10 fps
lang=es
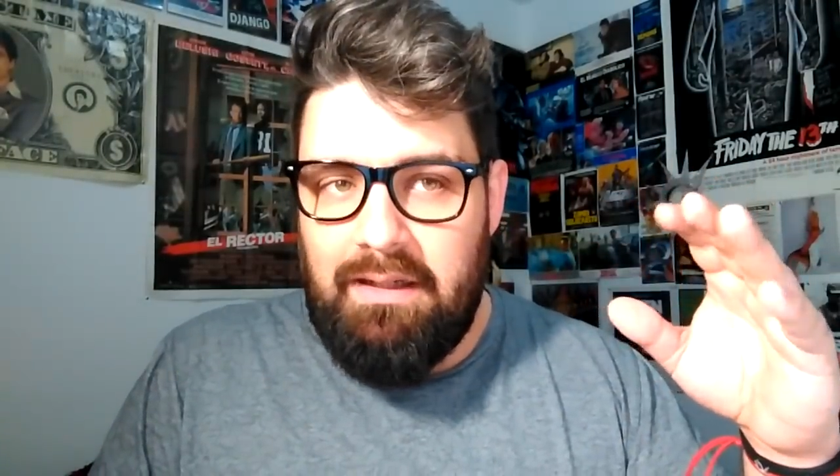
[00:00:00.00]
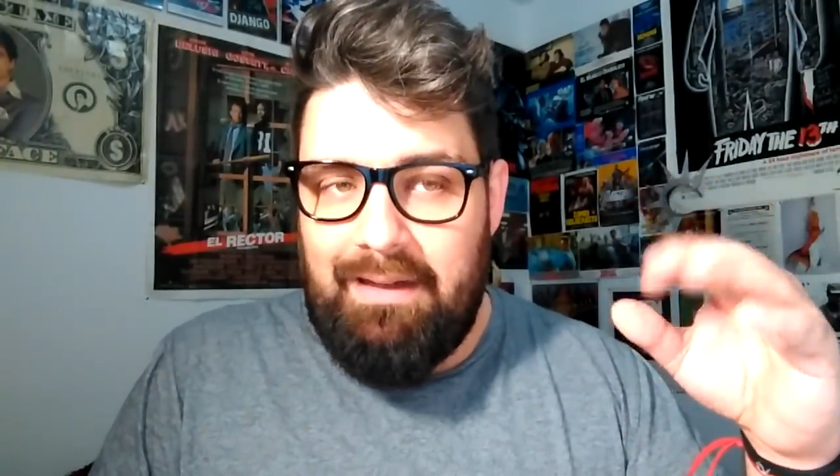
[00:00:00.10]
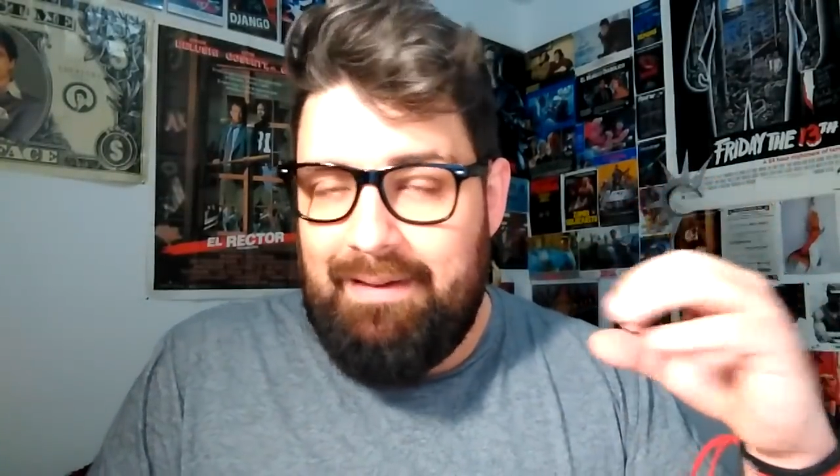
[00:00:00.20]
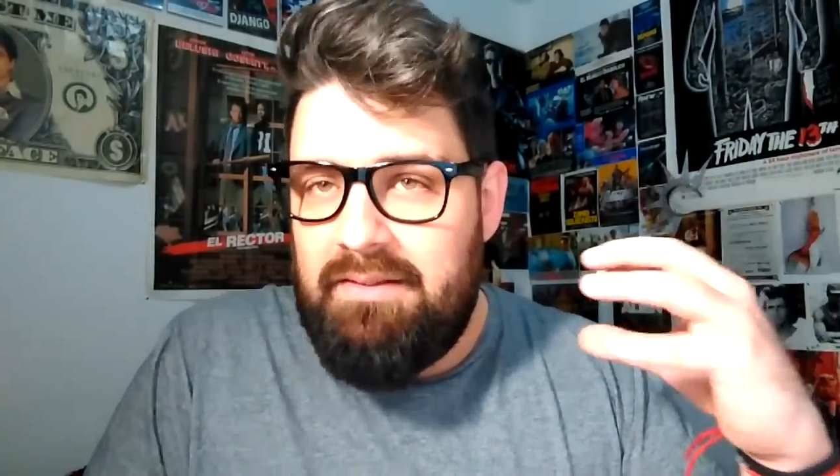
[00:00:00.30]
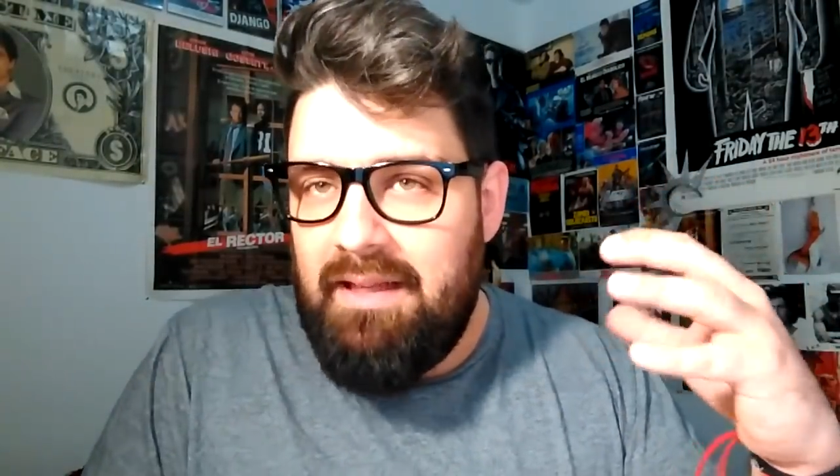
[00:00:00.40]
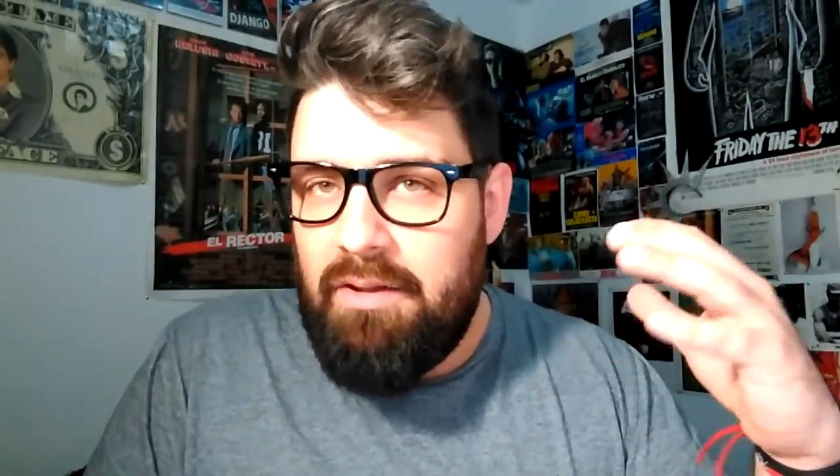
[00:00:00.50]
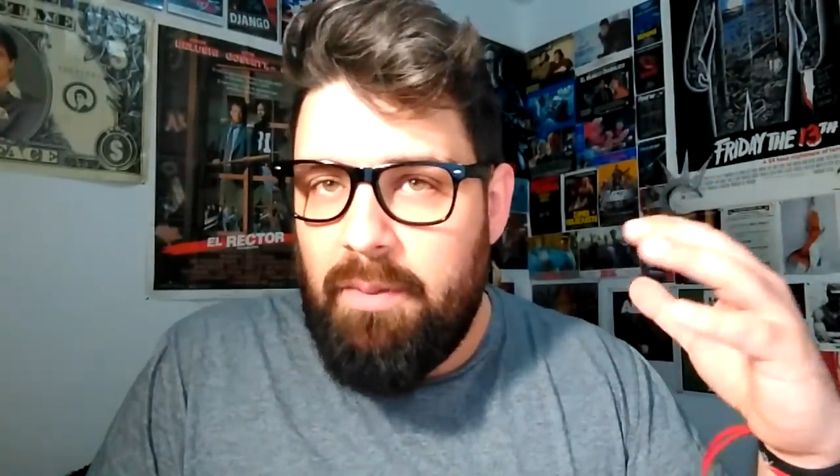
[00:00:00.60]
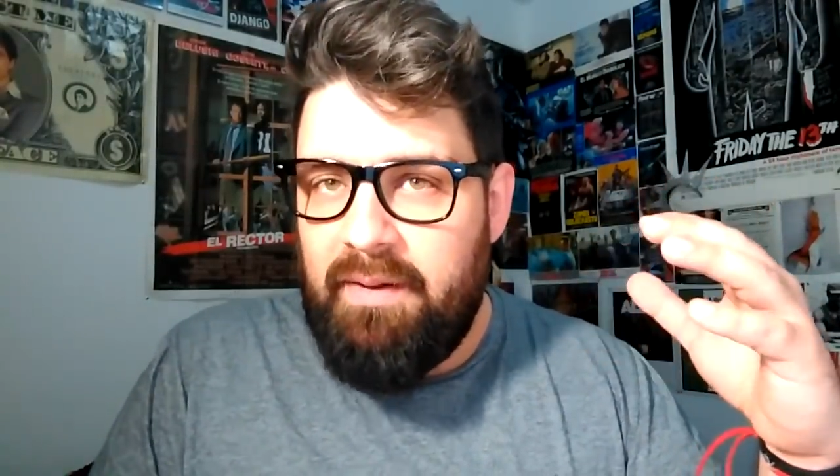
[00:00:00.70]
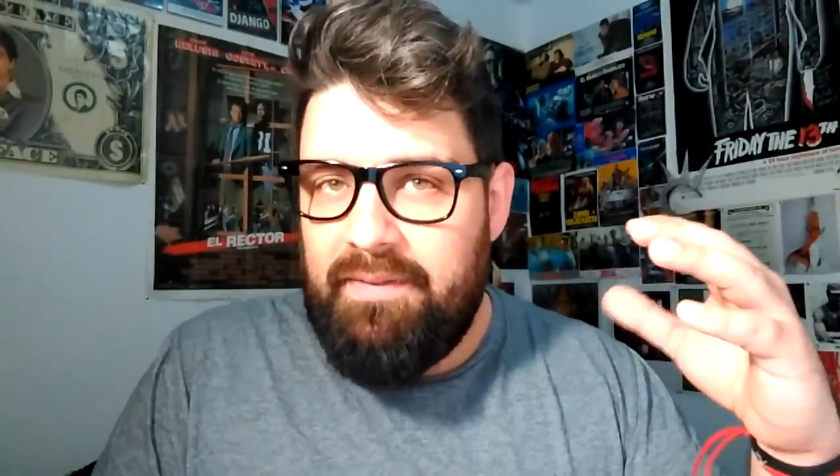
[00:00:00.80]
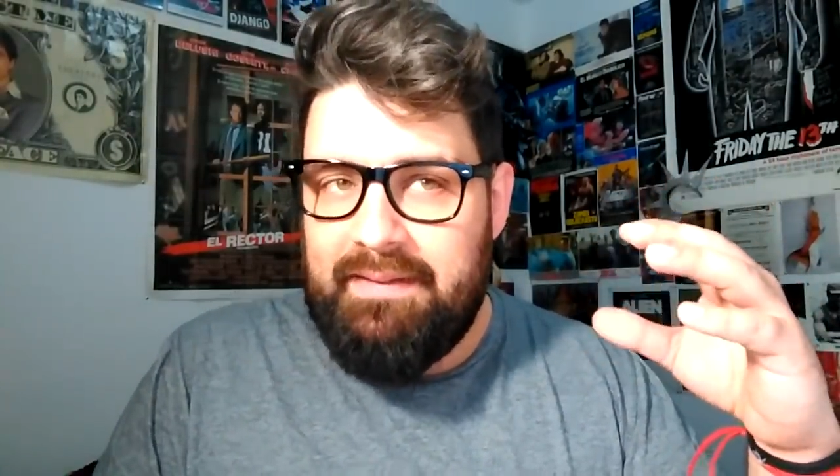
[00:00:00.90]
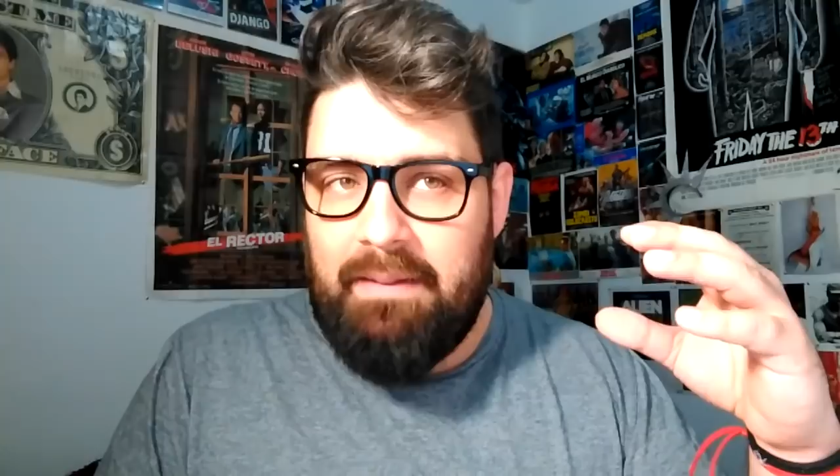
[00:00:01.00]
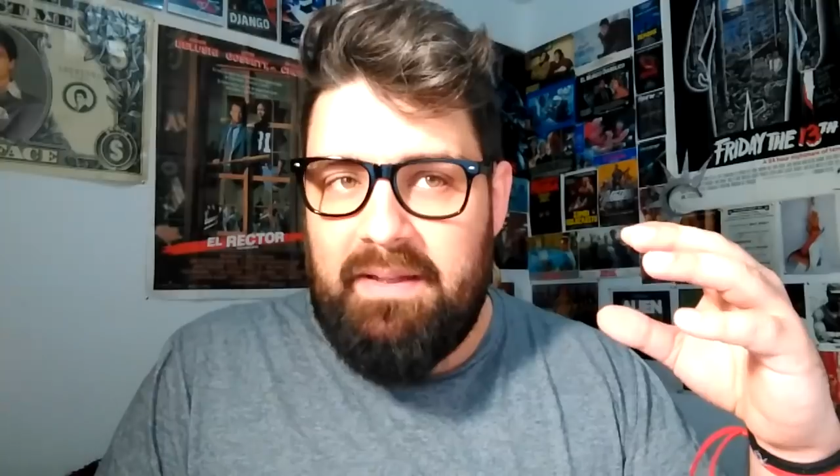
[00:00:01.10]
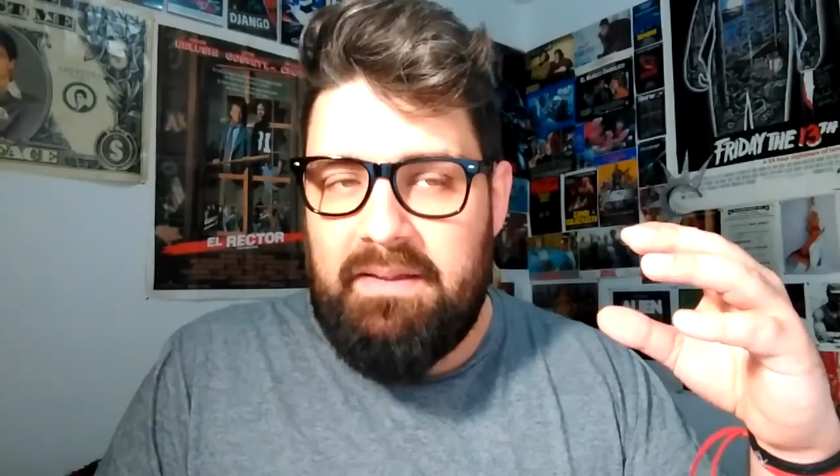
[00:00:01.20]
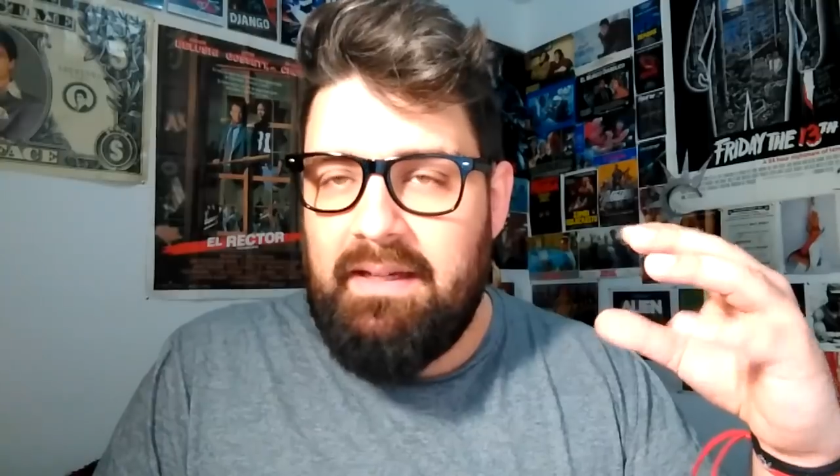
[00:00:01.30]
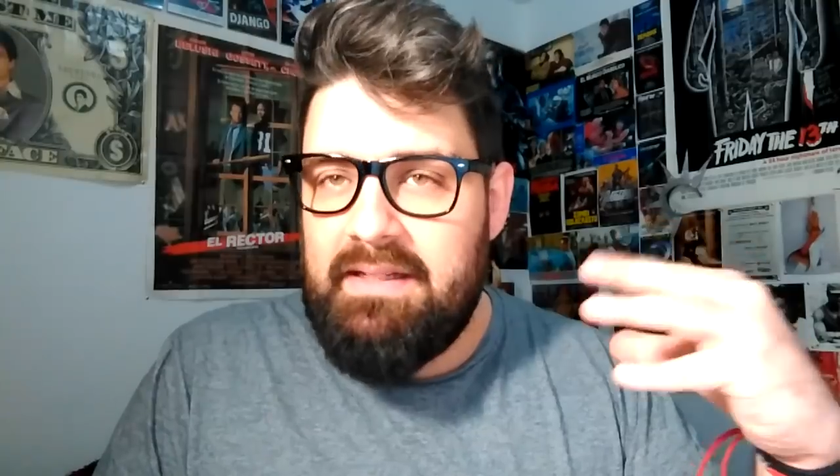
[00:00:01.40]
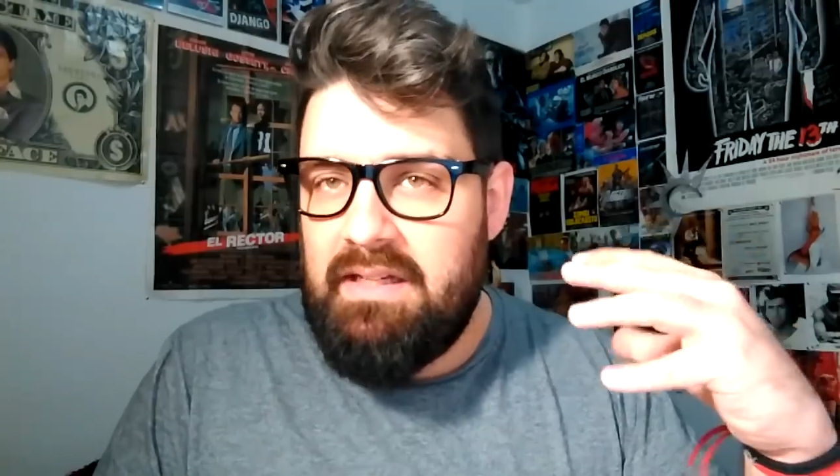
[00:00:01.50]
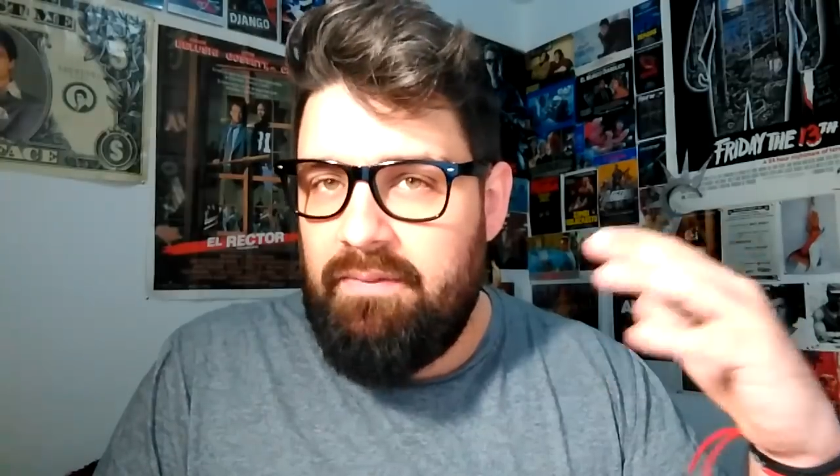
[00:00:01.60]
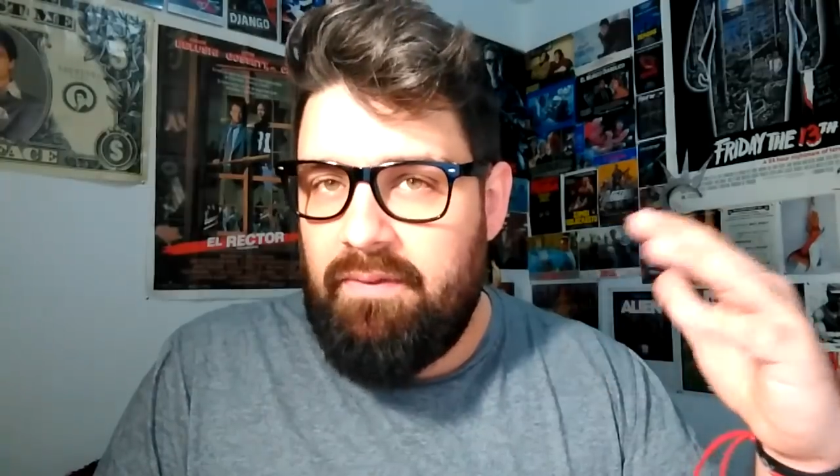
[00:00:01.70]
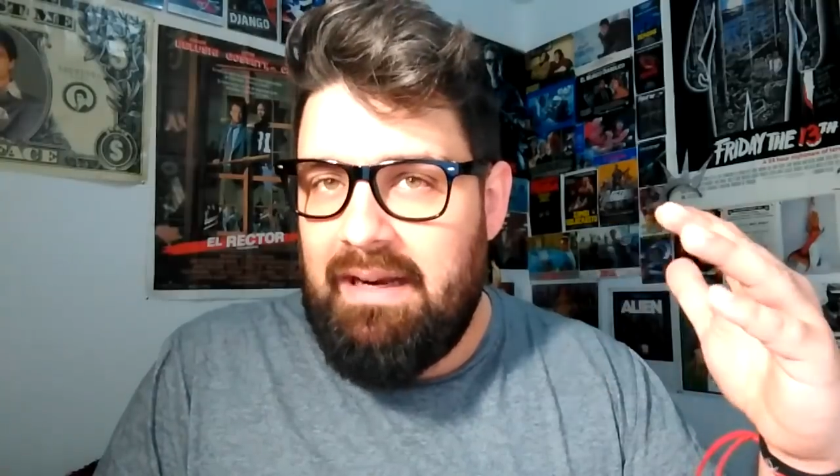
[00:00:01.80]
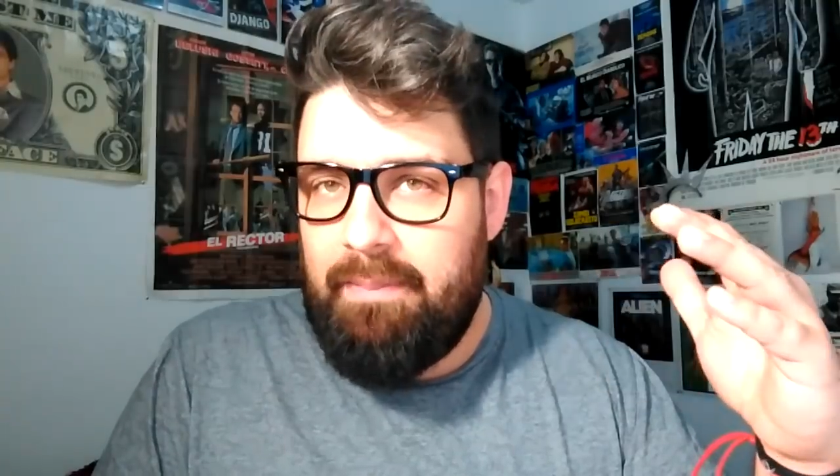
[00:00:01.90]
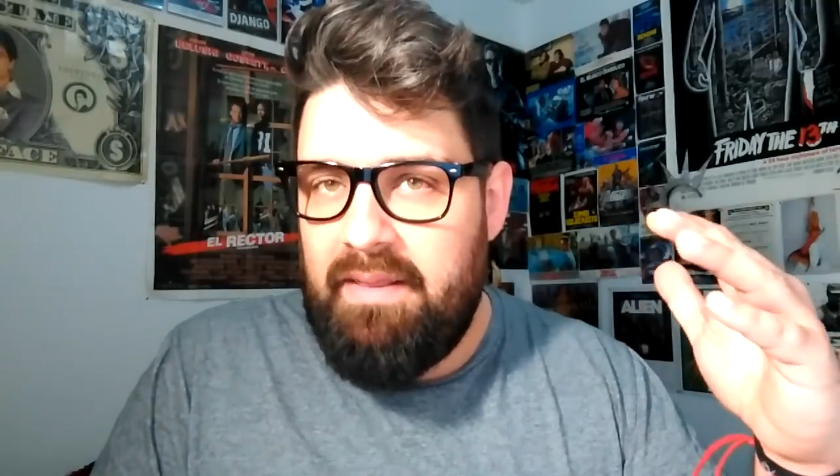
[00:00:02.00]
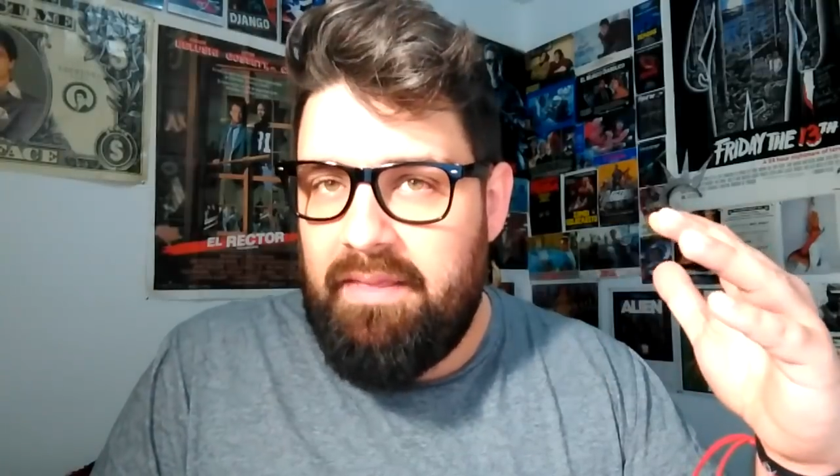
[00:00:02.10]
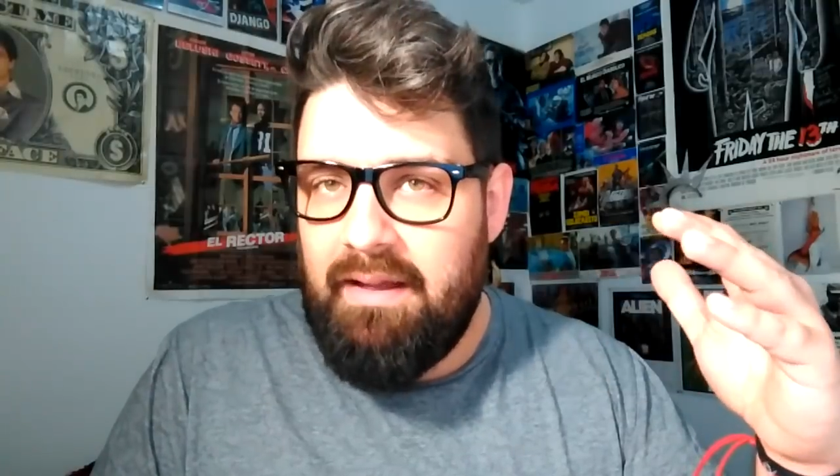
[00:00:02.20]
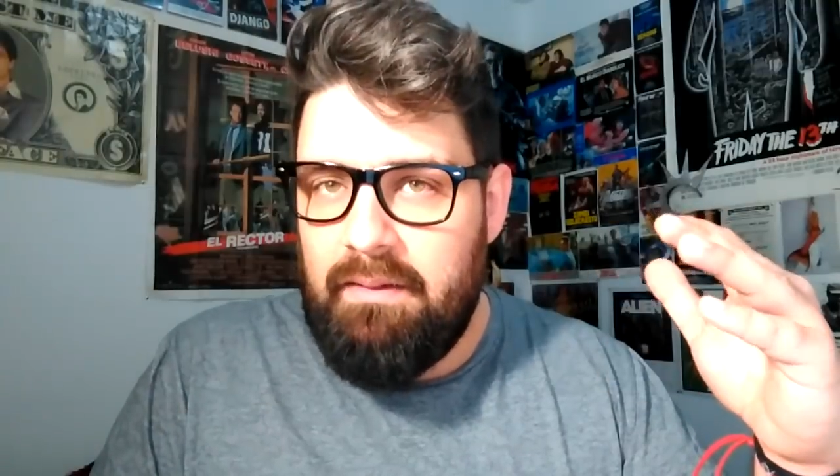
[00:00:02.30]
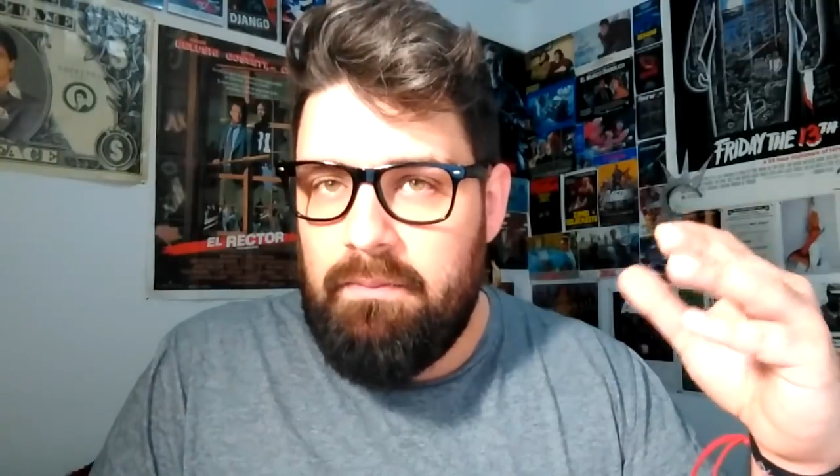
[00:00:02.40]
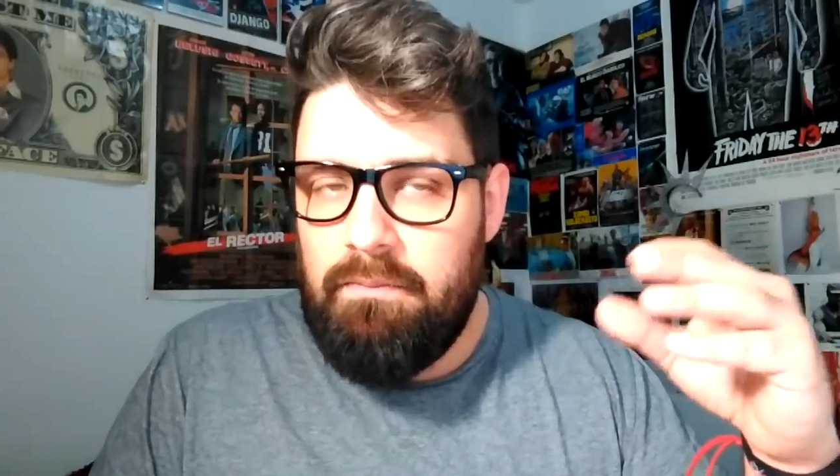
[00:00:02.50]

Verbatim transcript: entiendo perfectamente que se le fuera la pinza.